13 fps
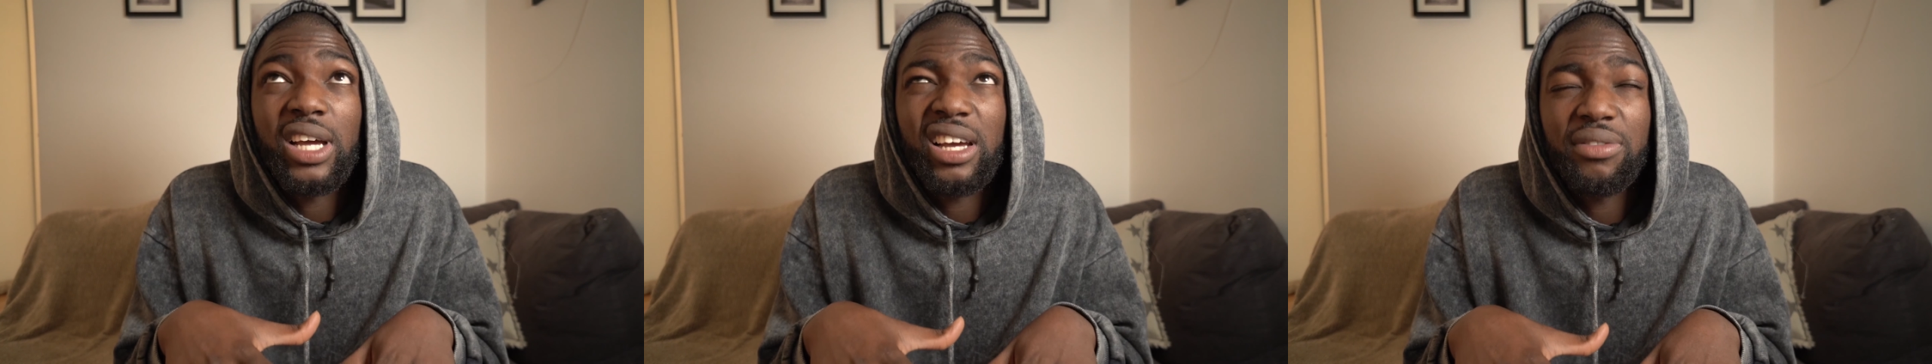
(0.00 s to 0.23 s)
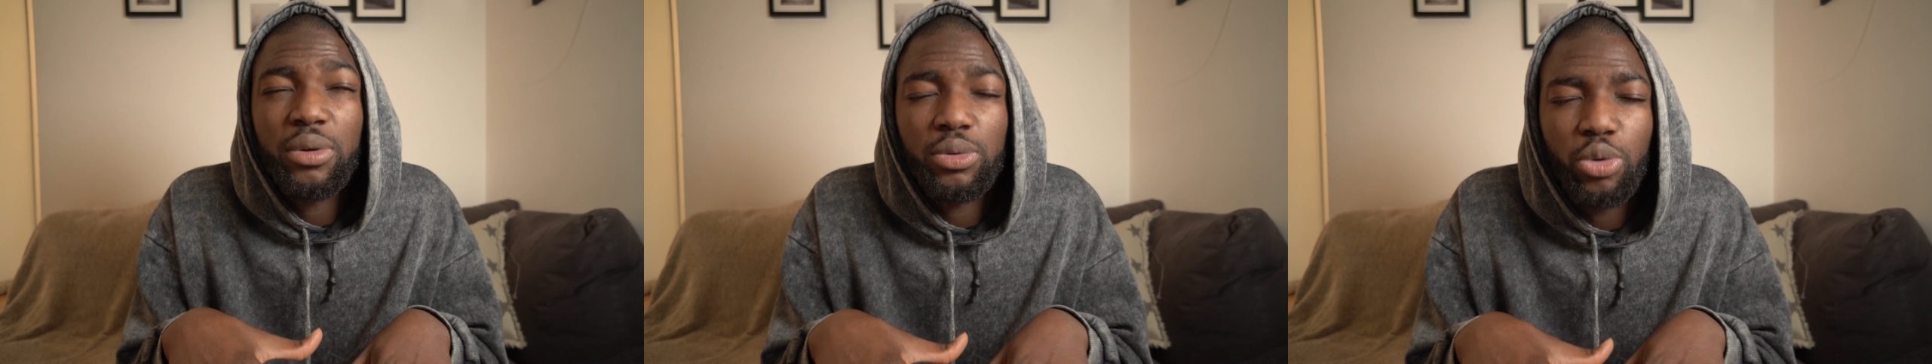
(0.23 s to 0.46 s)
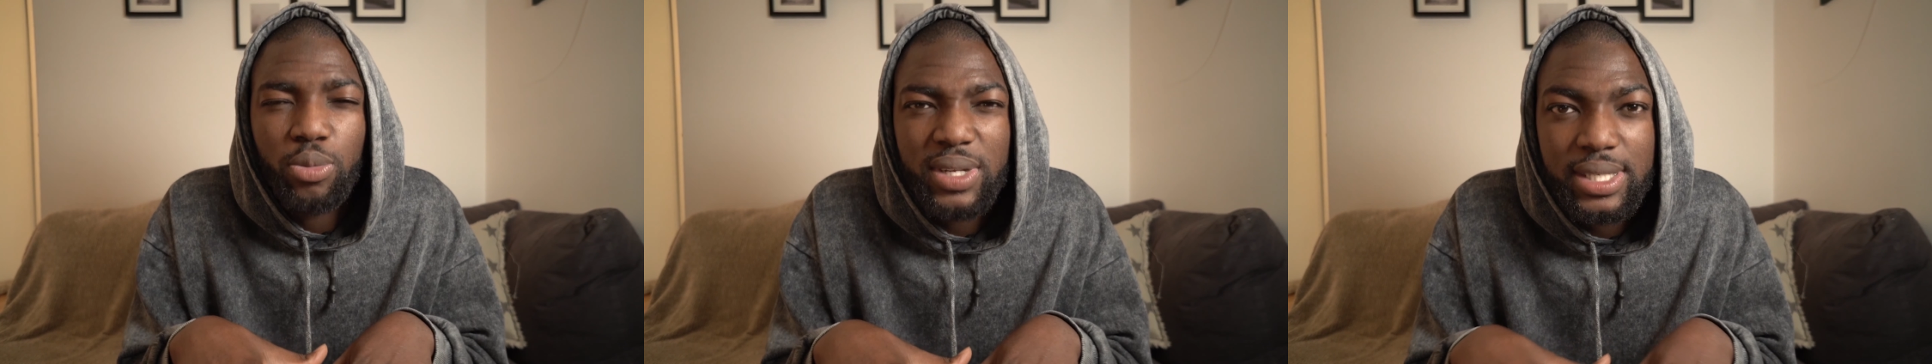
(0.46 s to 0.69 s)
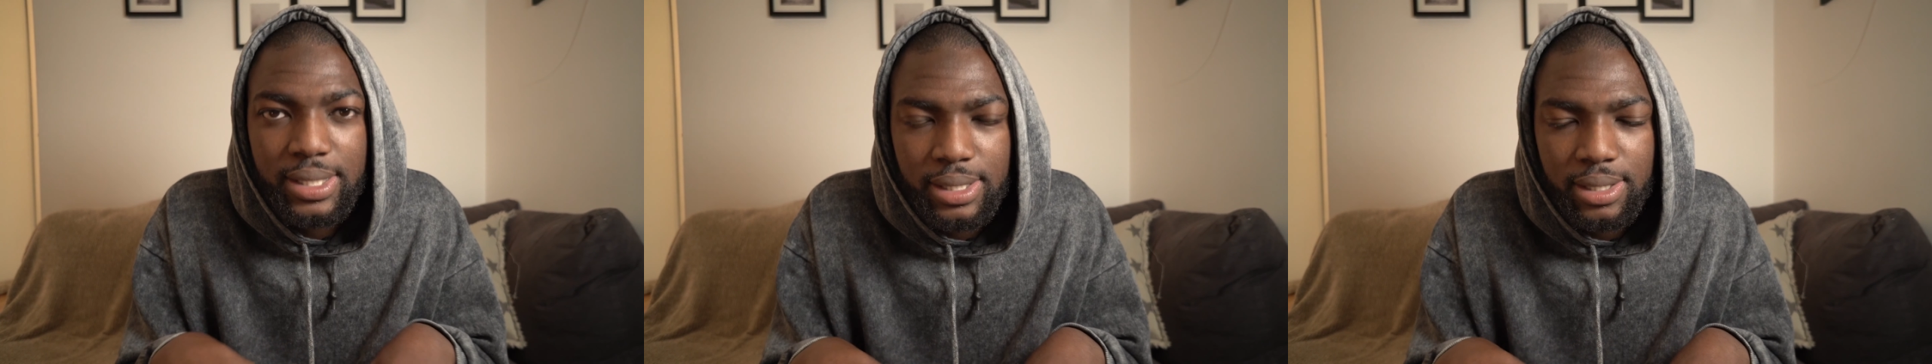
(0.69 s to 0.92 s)
arrivé en
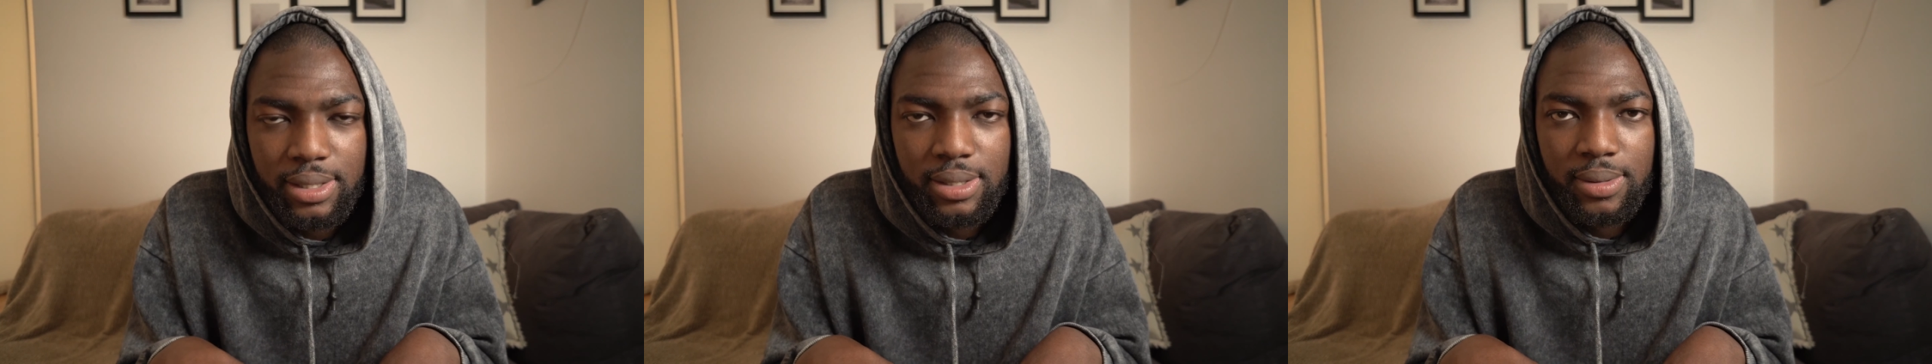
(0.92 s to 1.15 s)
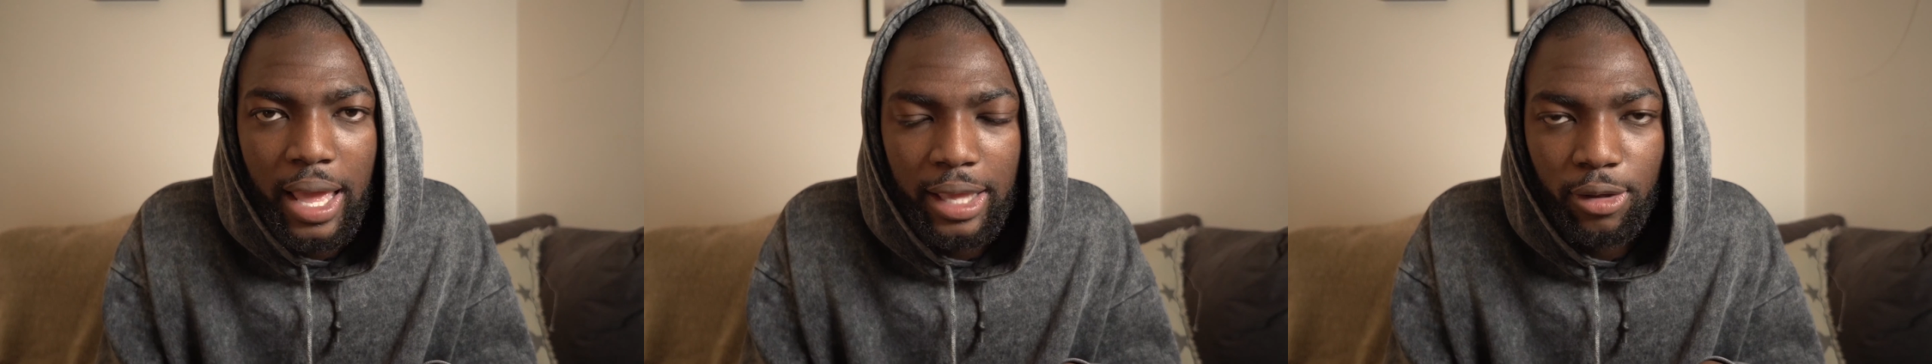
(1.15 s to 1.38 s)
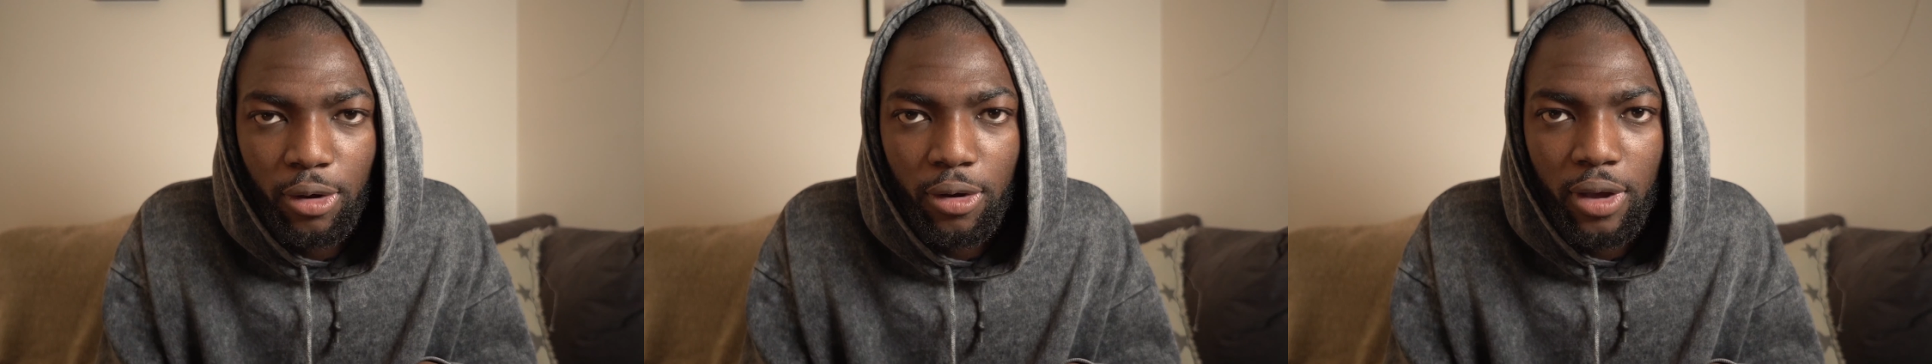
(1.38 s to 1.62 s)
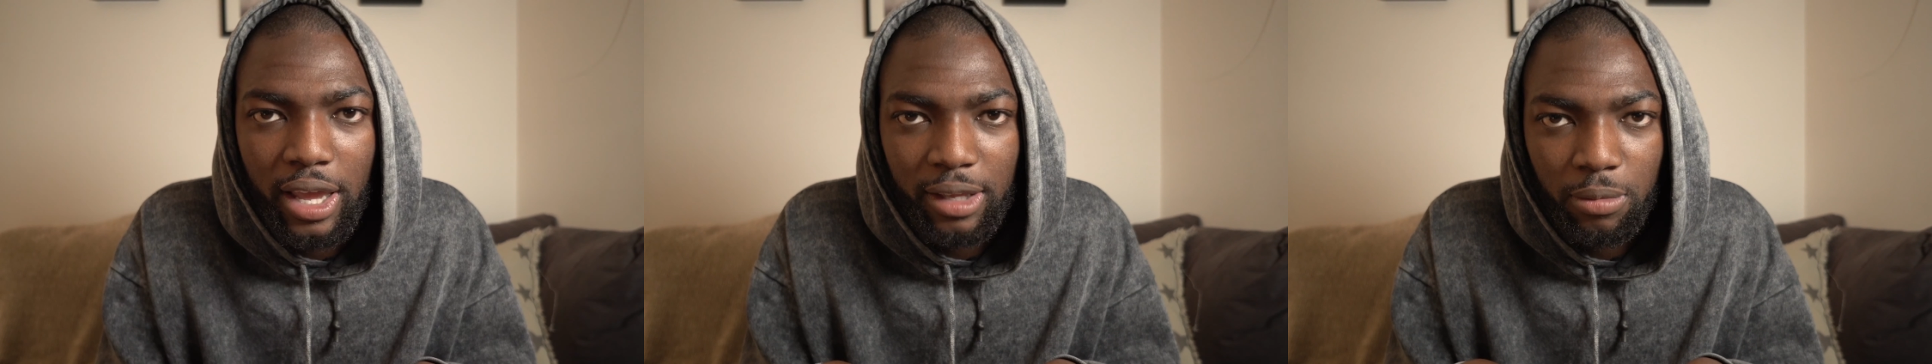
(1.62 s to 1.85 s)
2006 avec,
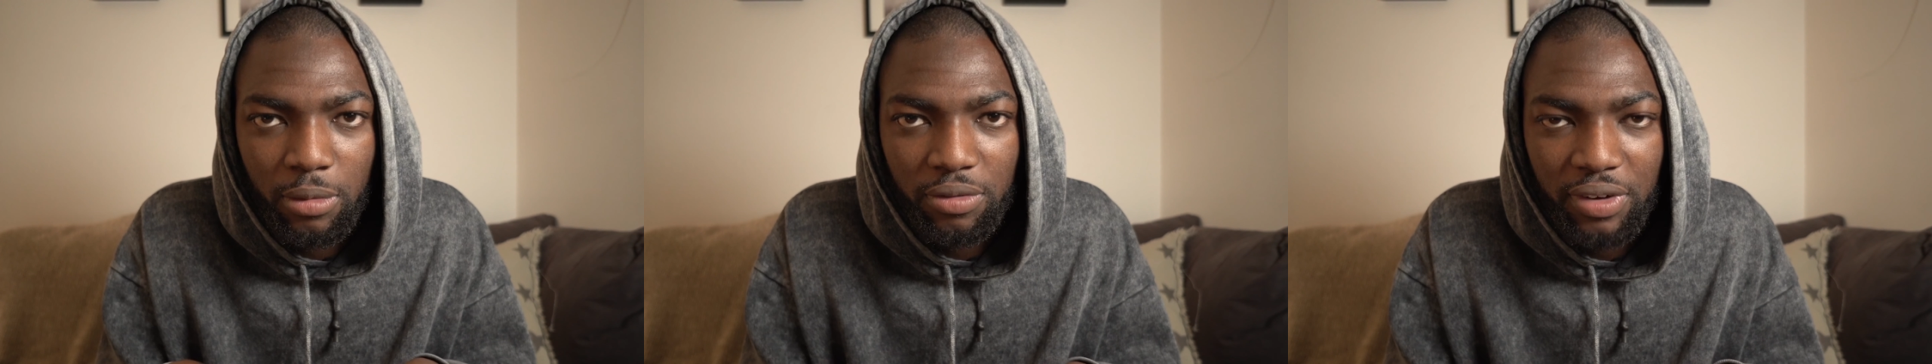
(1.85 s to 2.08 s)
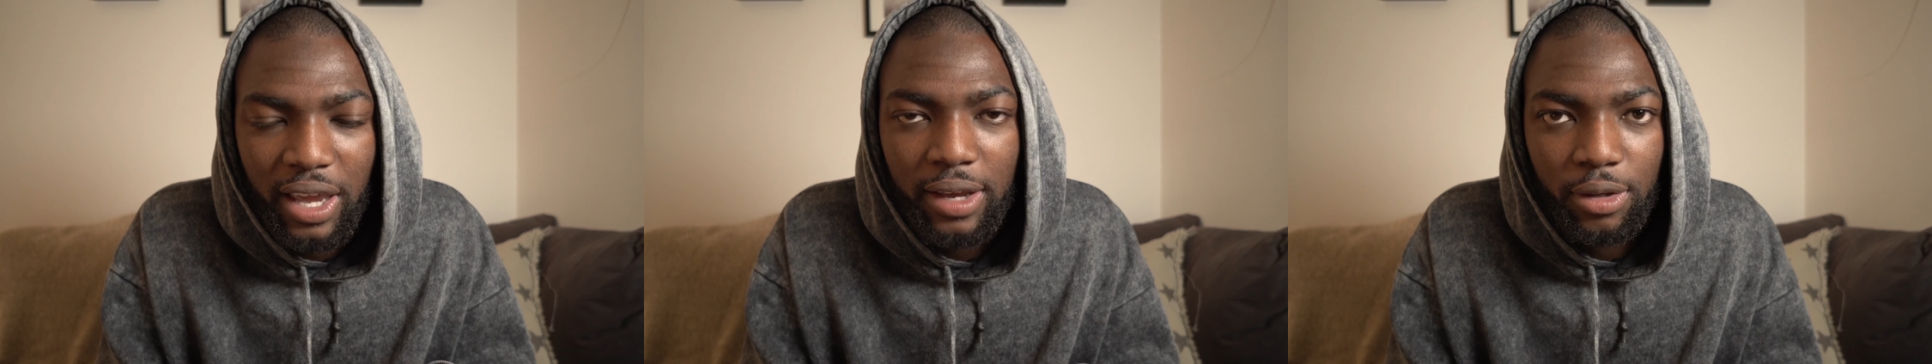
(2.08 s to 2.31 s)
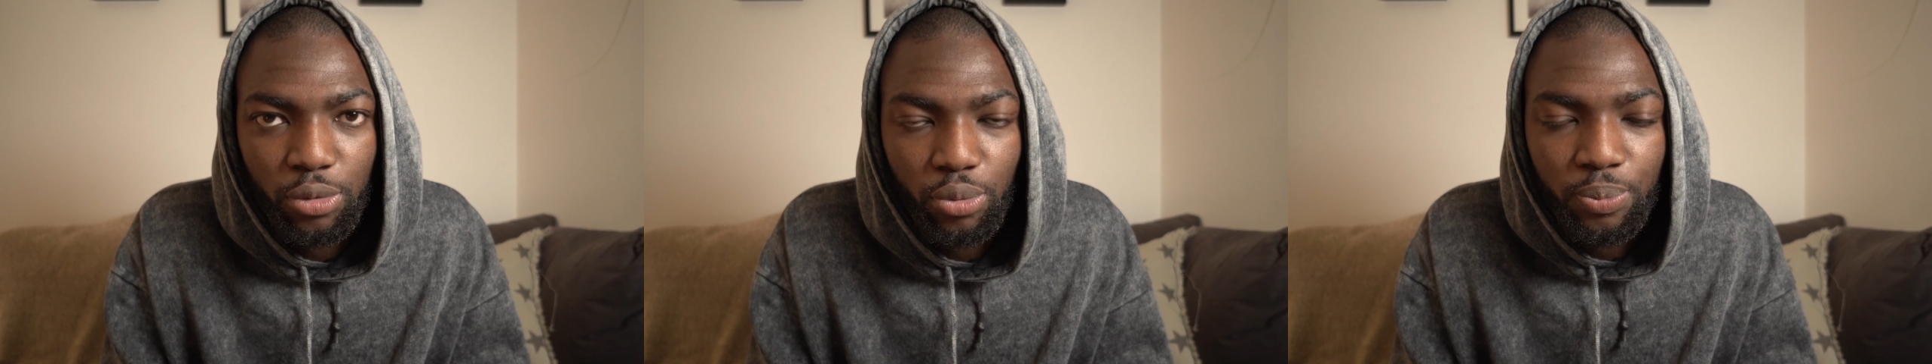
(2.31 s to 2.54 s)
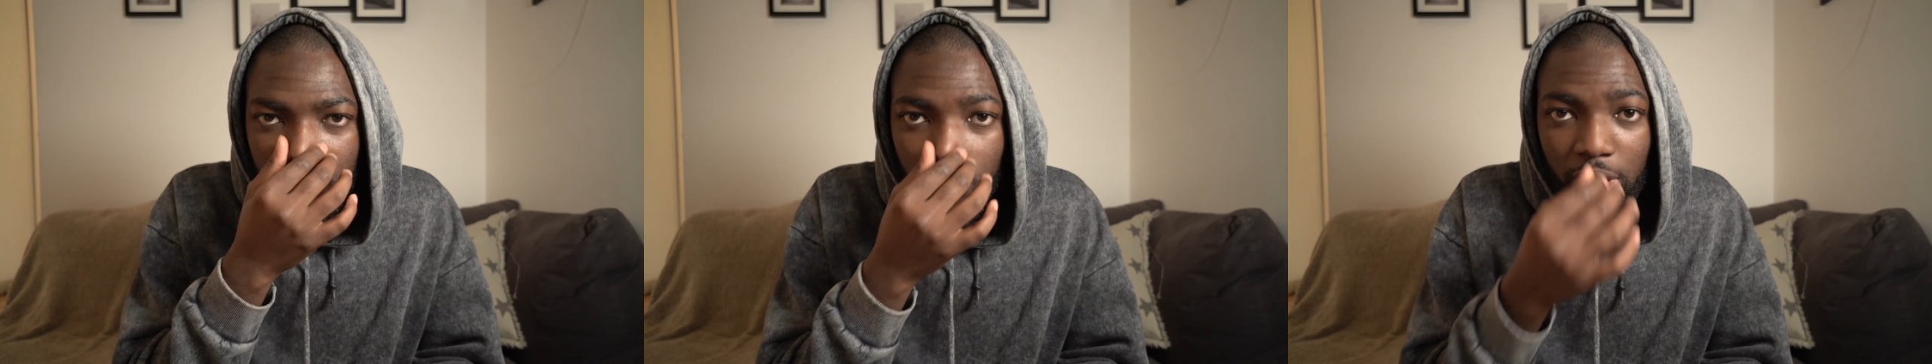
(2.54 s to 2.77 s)
euh, avec mes frères et tout.